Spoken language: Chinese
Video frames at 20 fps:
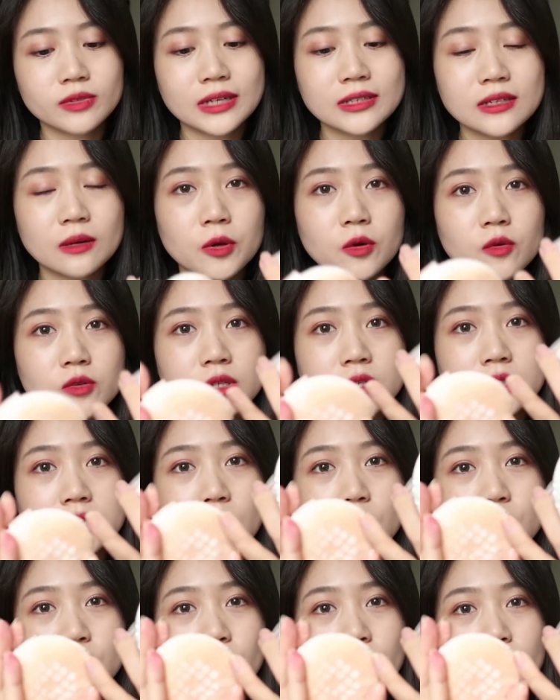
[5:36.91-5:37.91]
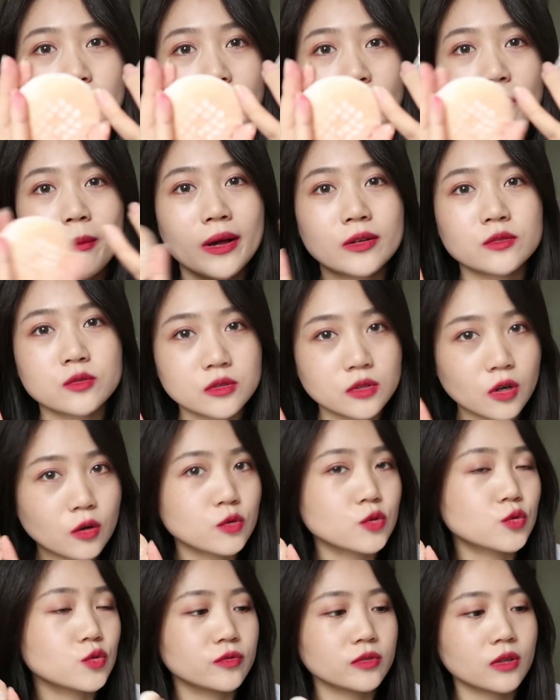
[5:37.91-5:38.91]
它上面有一层小绒毛嘛，超
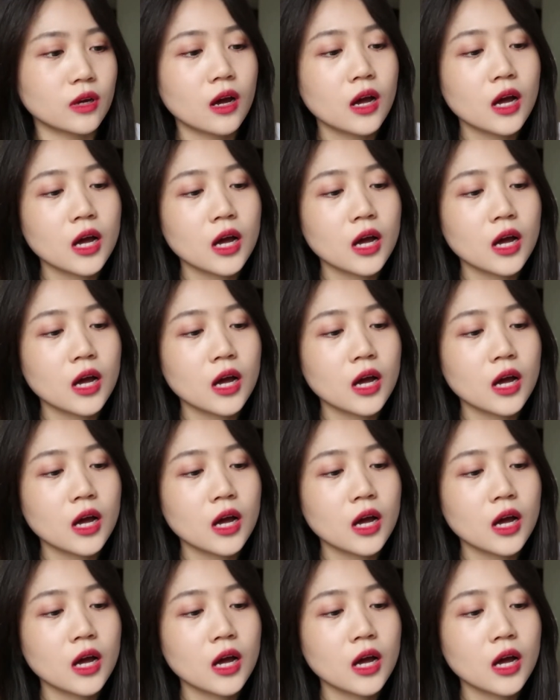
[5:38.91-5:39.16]
舒服的。